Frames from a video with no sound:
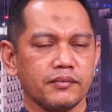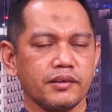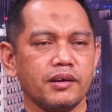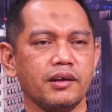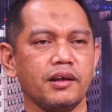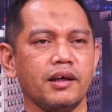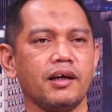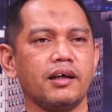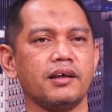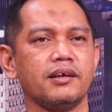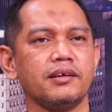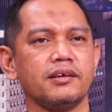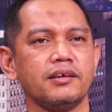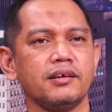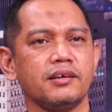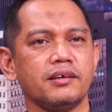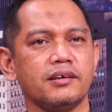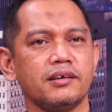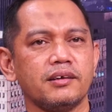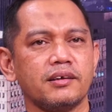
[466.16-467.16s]
Ya,
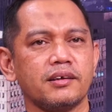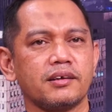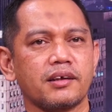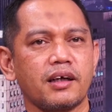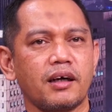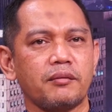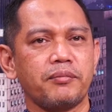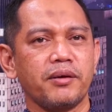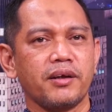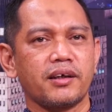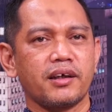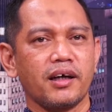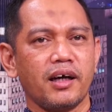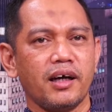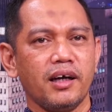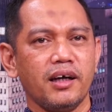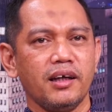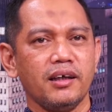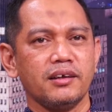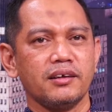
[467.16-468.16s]
KPK
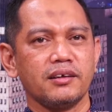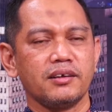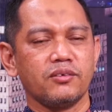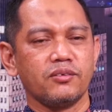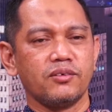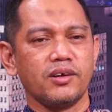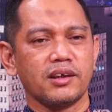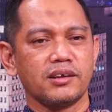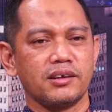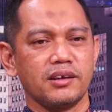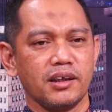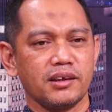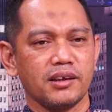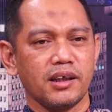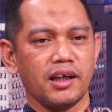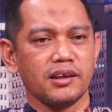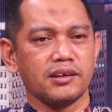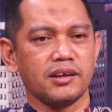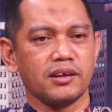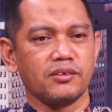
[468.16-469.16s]
tugasnya
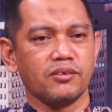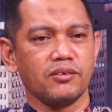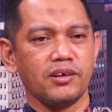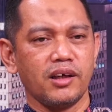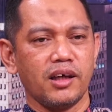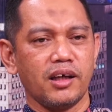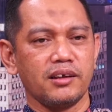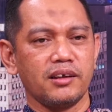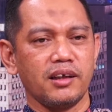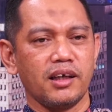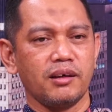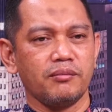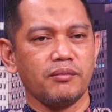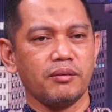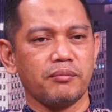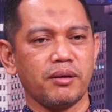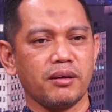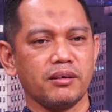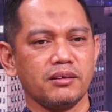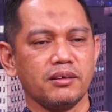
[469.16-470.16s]
salah satunya adalah
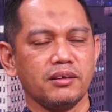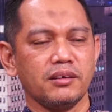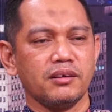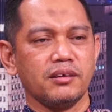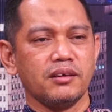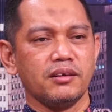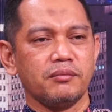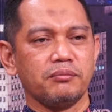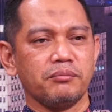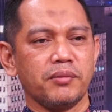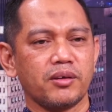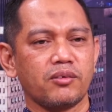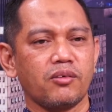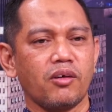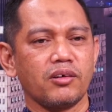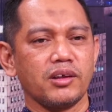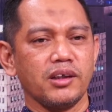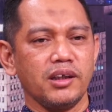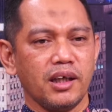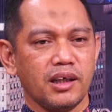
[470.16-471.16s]
memang
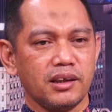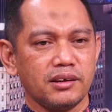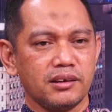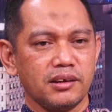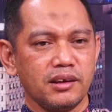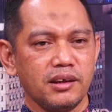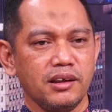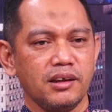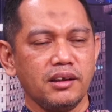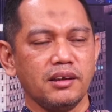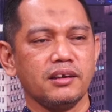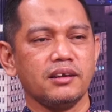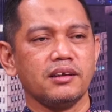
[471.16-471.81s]
berkoordinasi